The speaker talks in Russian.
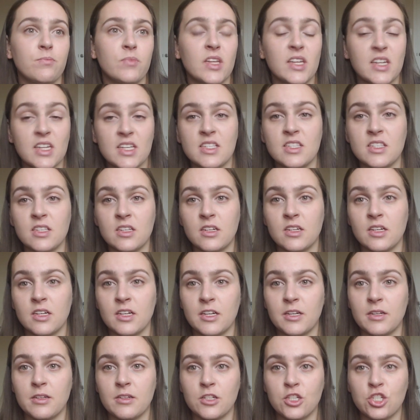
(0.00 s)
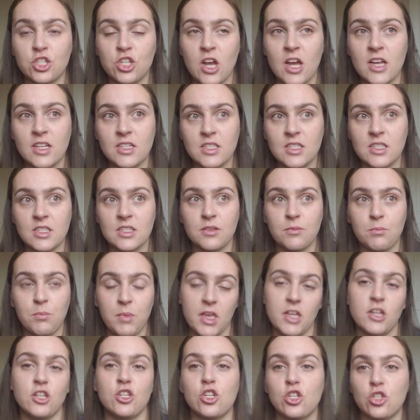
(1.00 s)
риск, э, шанс
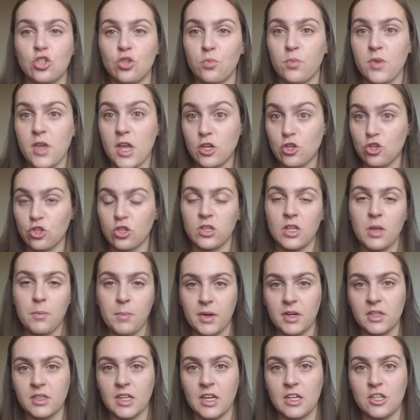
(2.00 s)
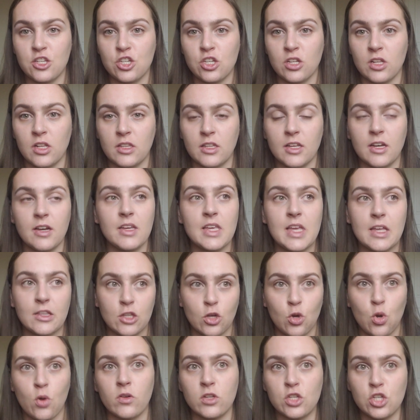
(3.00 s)
меньше, чтобы я что-то напортачила, да, я
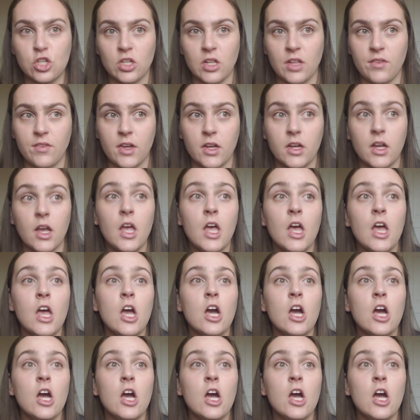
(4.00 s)
такой человек.